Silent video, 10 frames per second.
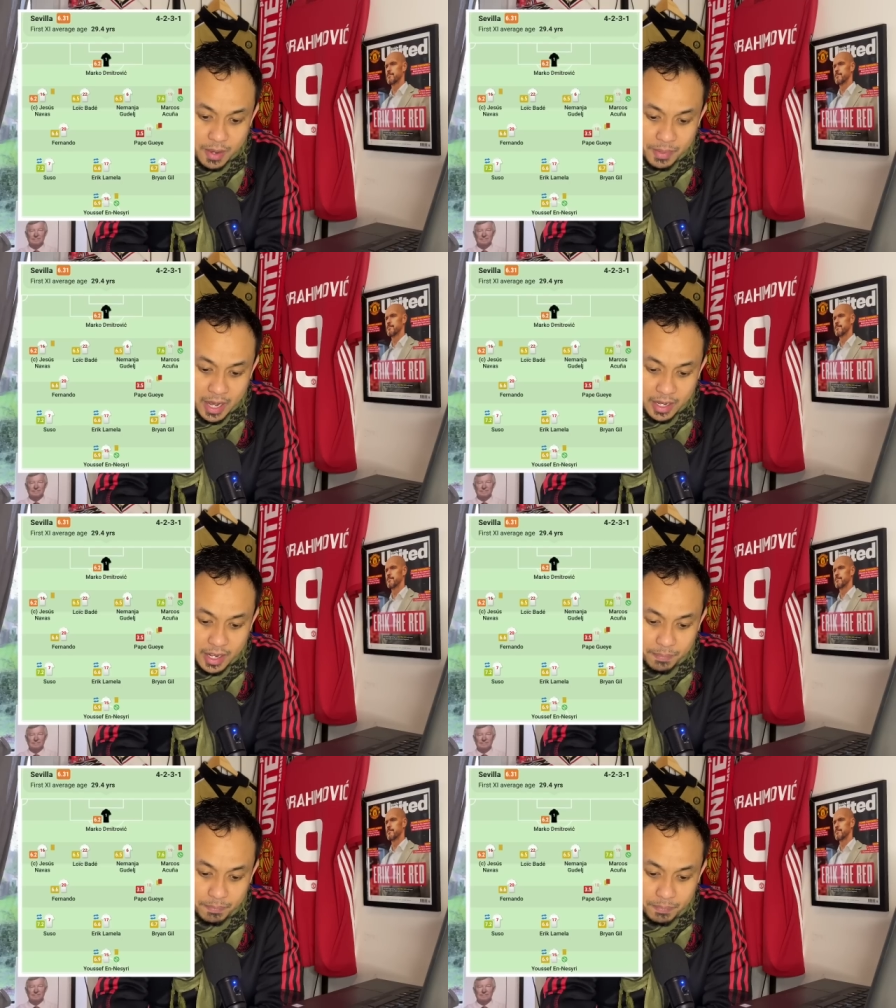
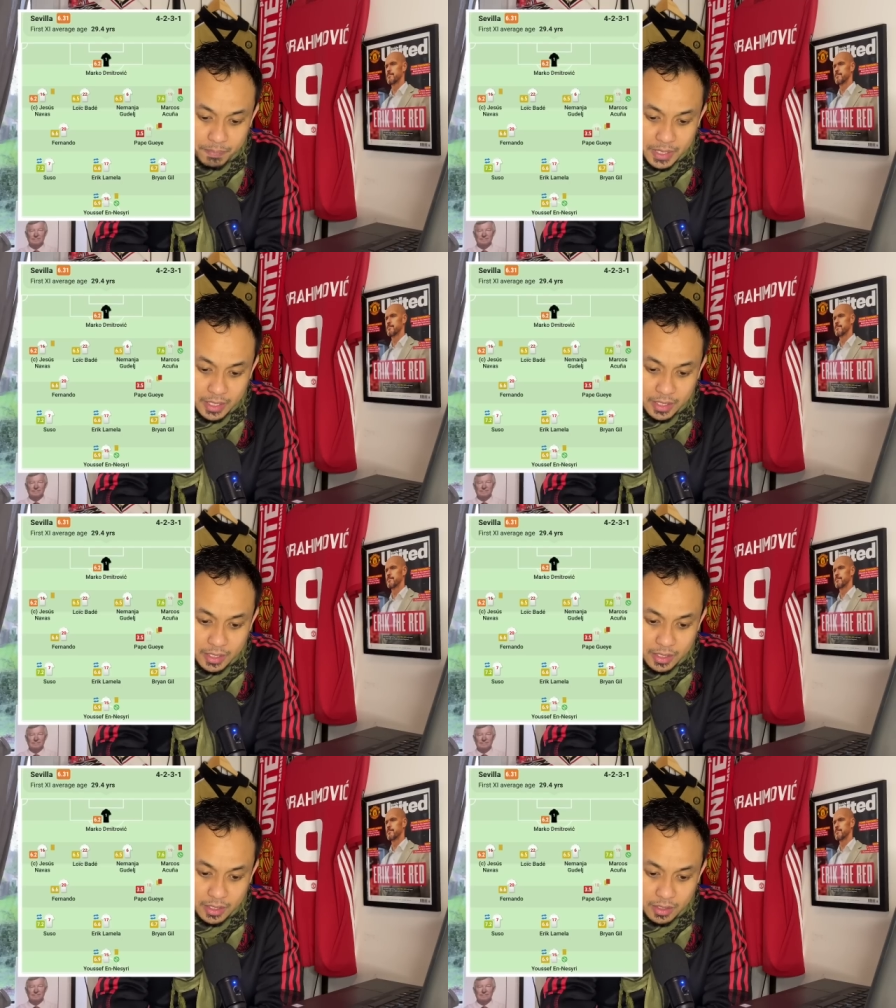menghadapi
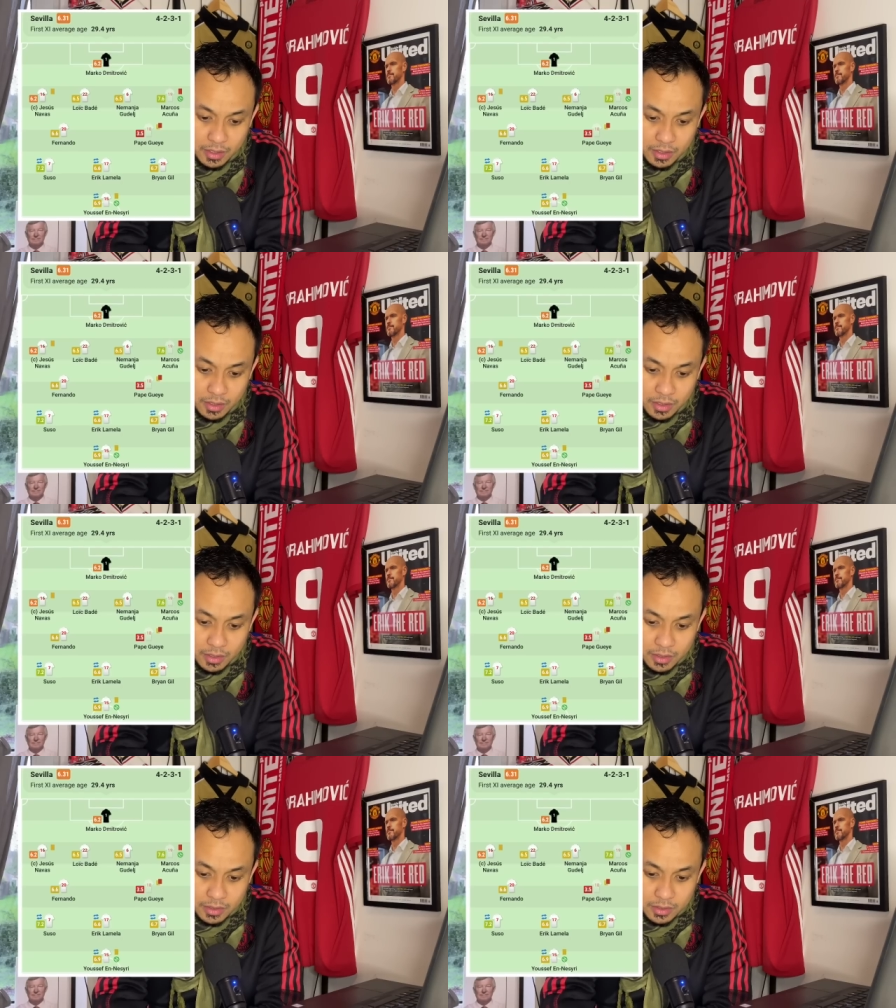
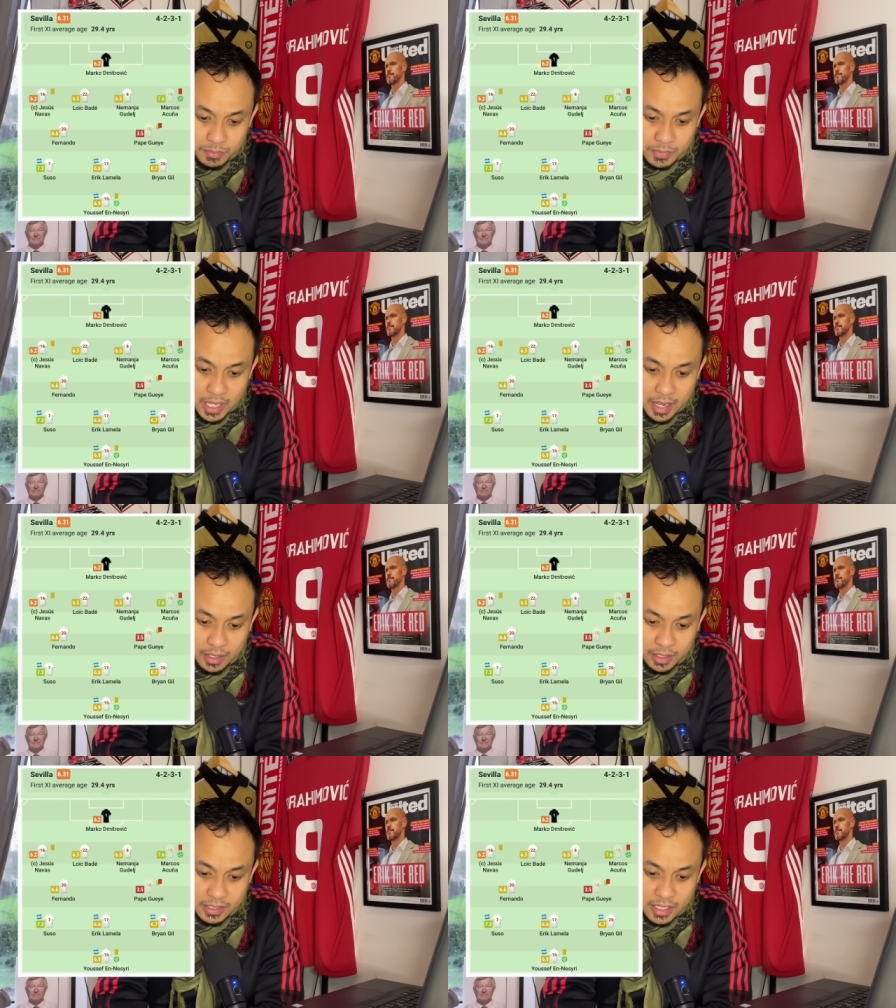
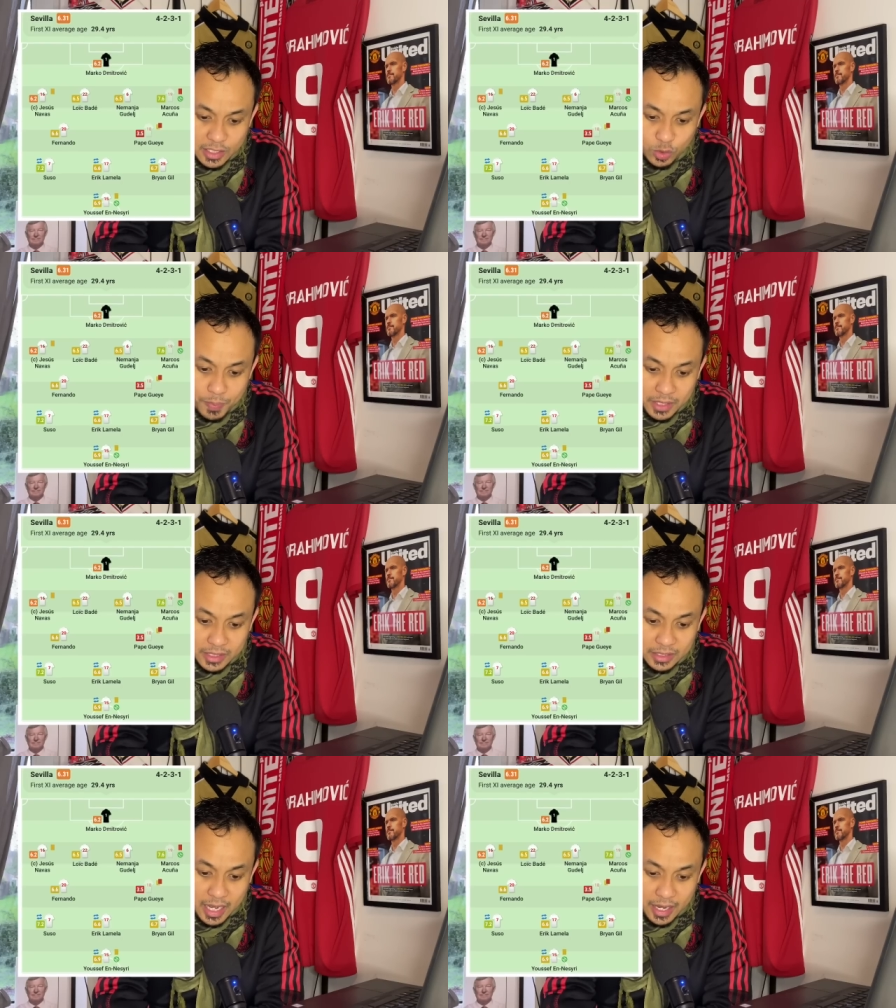sebentar, ini salah satu
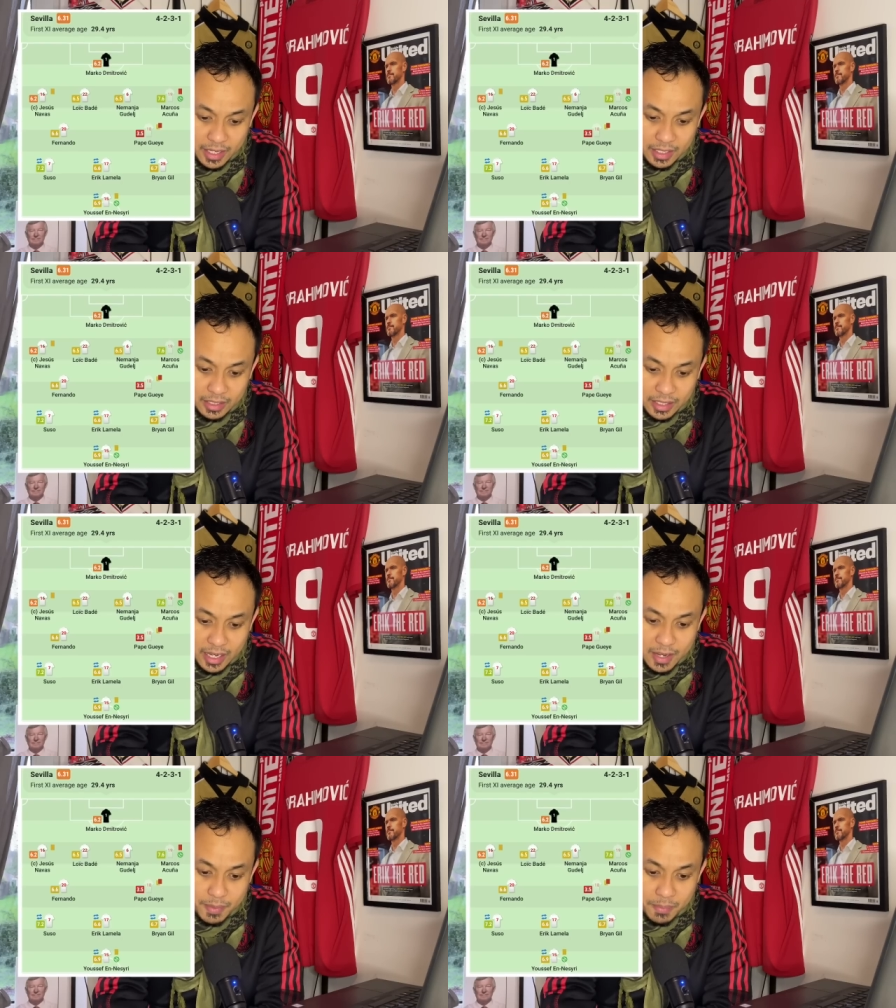partai terakhir
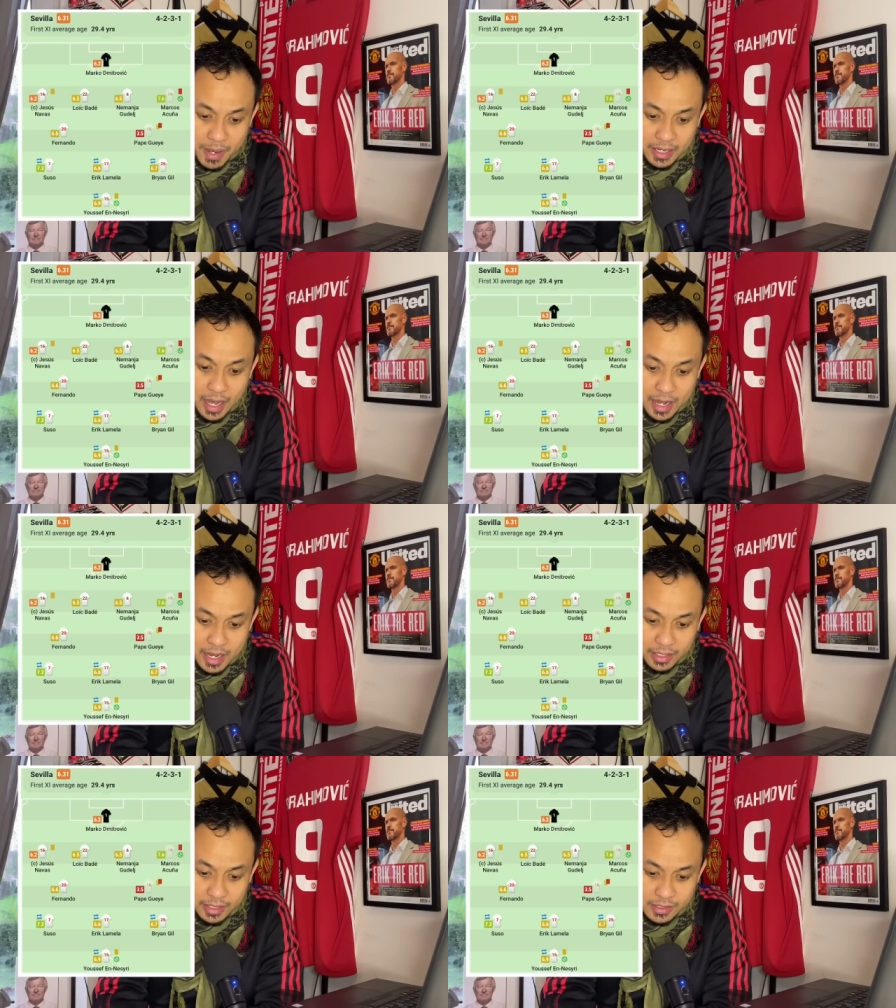ketika dia bermain
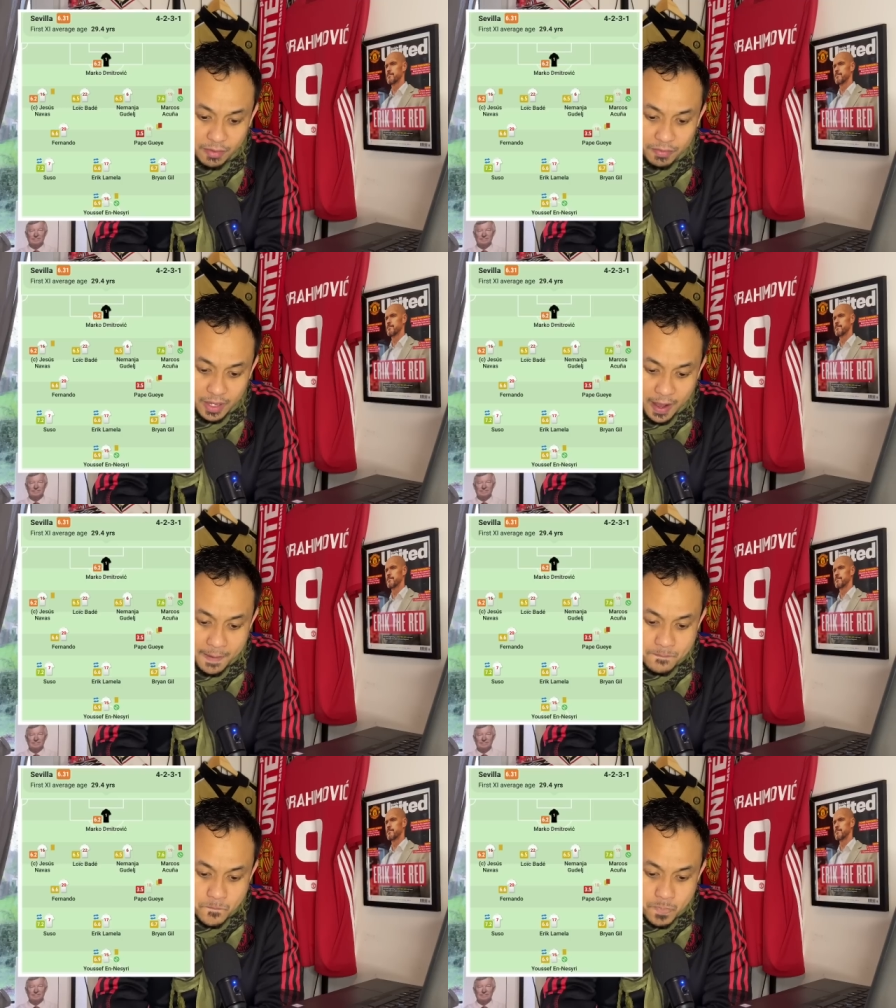kandang ya, Sevilla.